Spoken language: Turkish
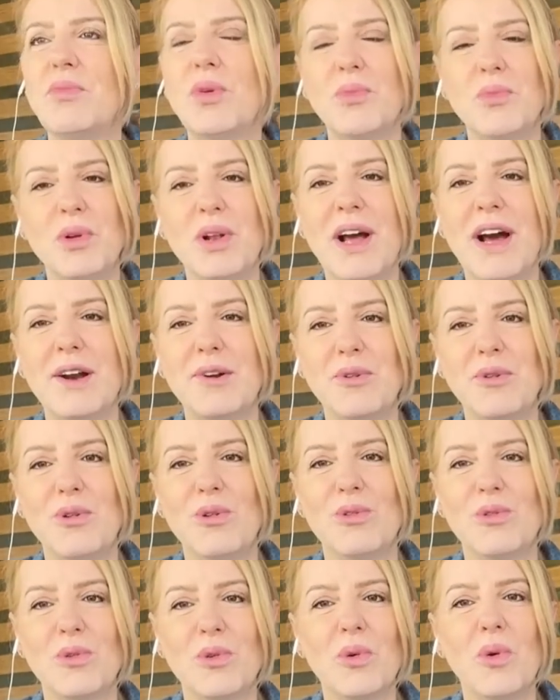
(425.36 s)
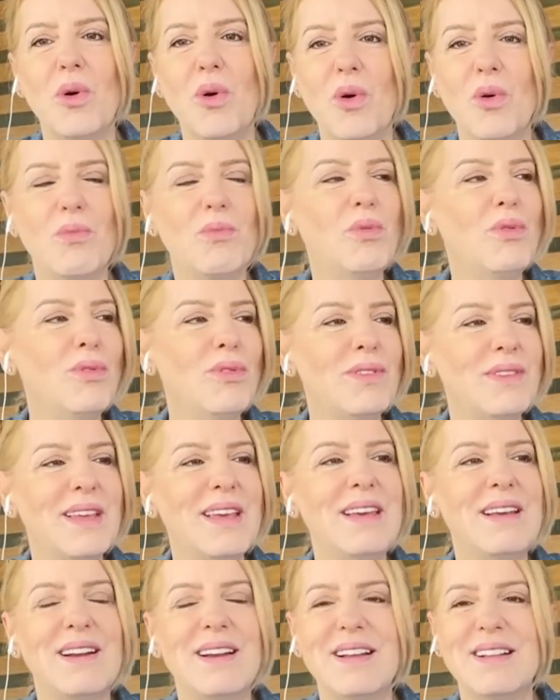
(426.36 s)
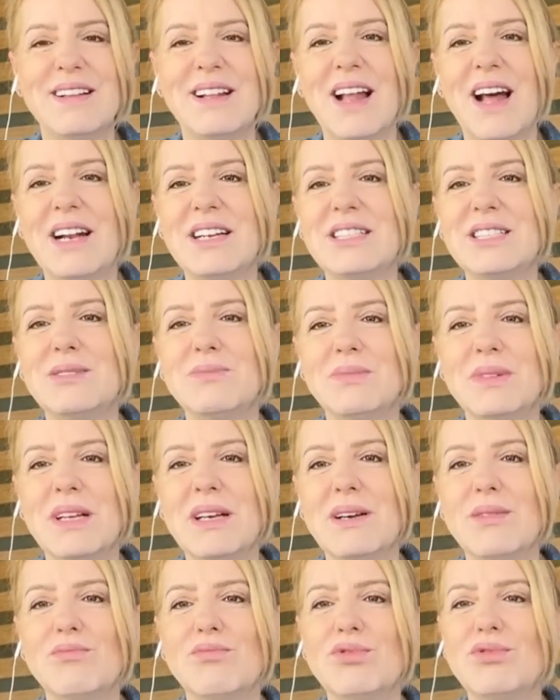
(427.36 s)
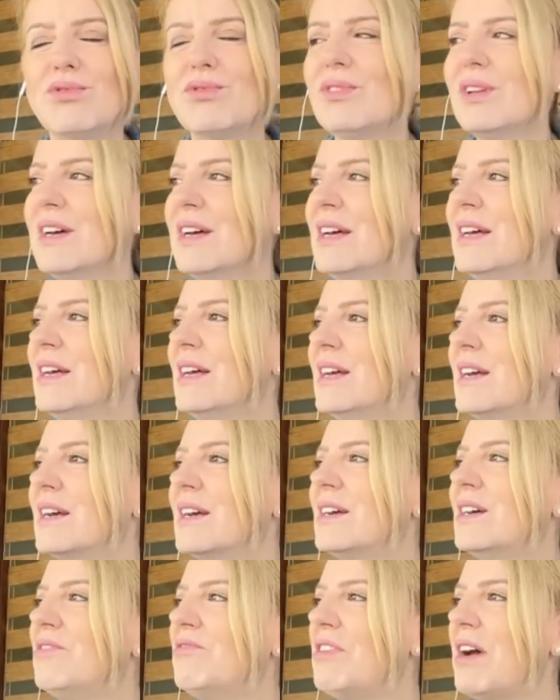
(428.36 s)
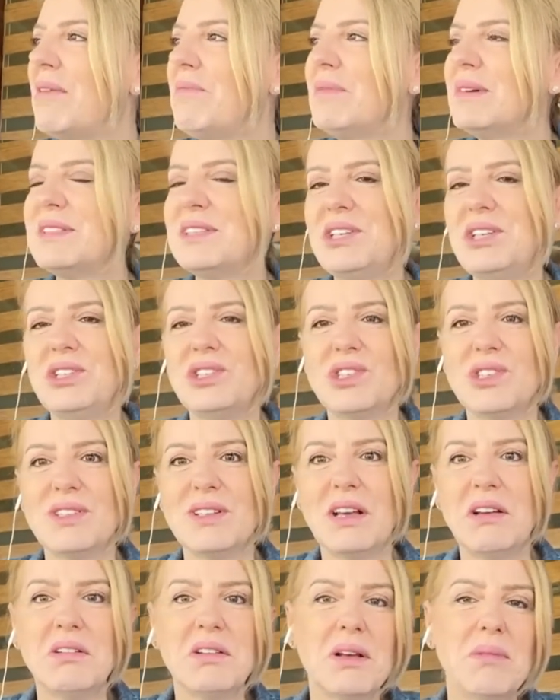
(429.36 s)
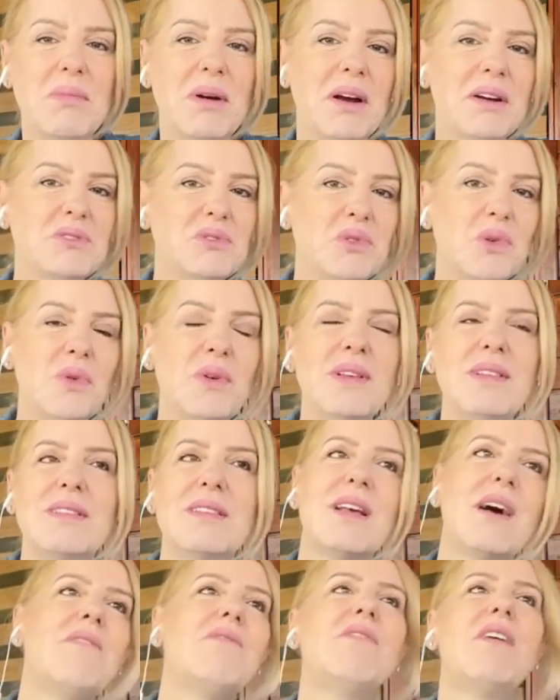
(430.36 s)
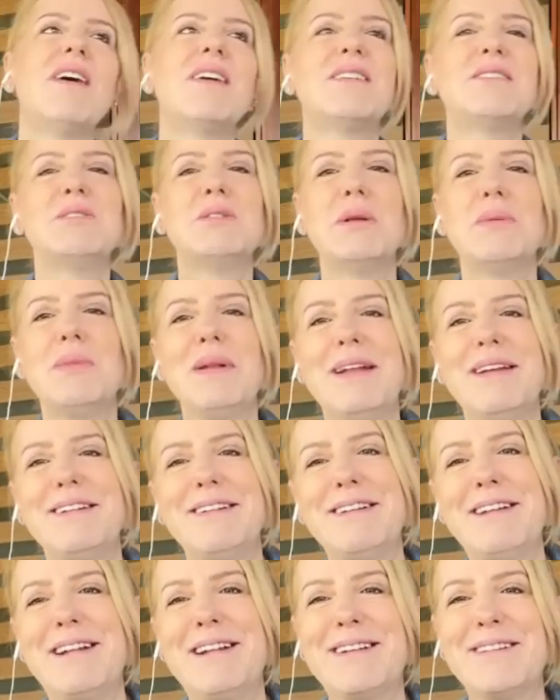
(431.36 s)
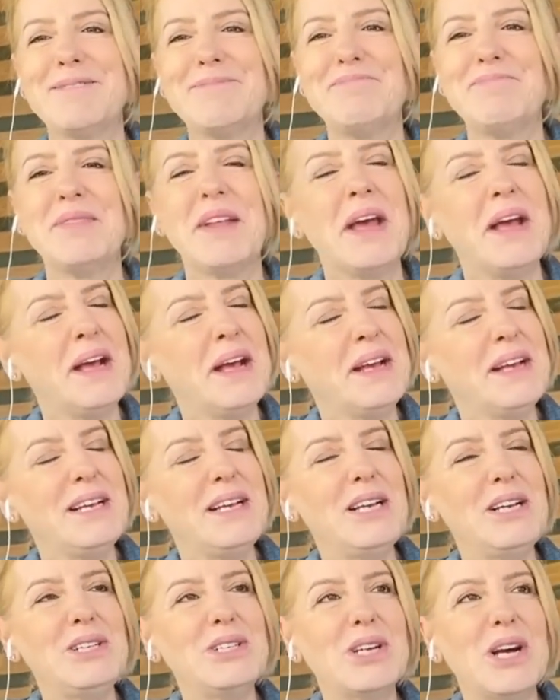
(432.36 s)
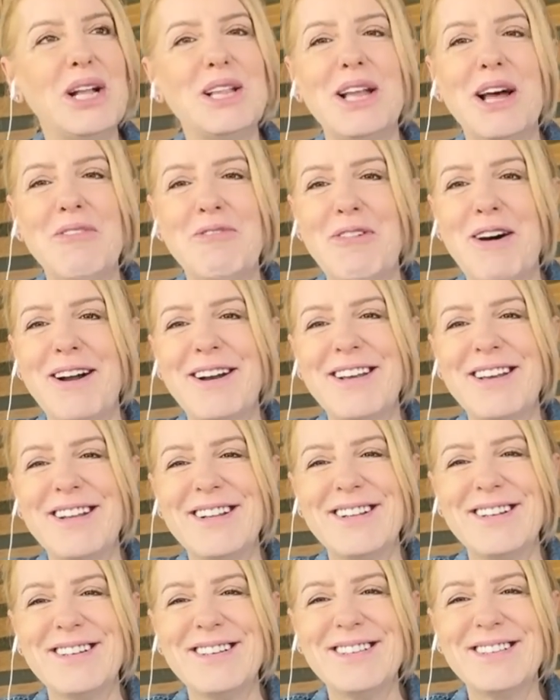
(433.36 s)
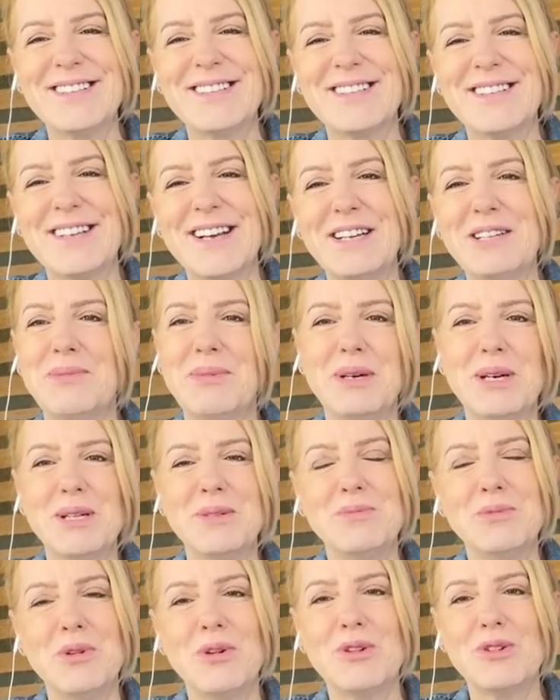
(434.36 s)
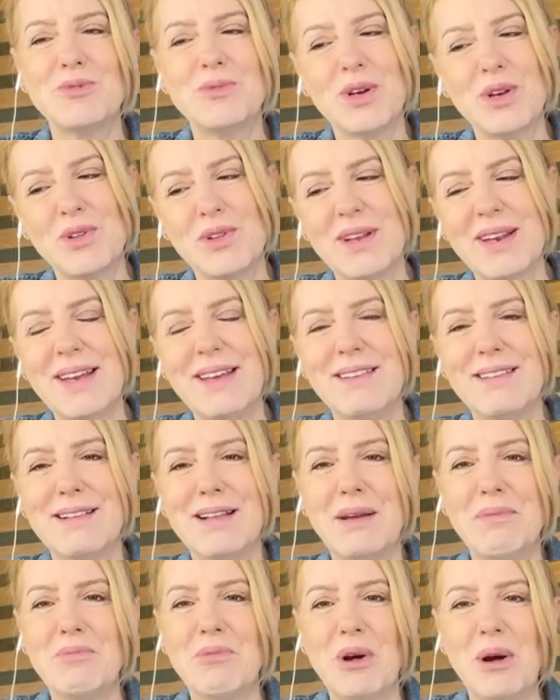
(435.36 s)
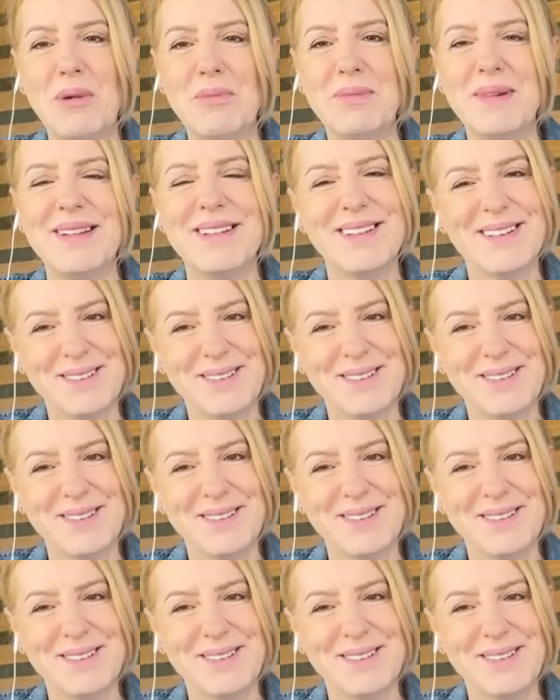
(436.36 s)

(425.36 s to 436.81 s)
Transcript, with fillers: popüler kültür o bu zehirlediler. Şimdi bunun kıvranması içindeyiz ama çoğu insan farkında bile değil. İnşallah fark ederiz. Hadi bakalım görüşmek üzere izleyin Muhammed.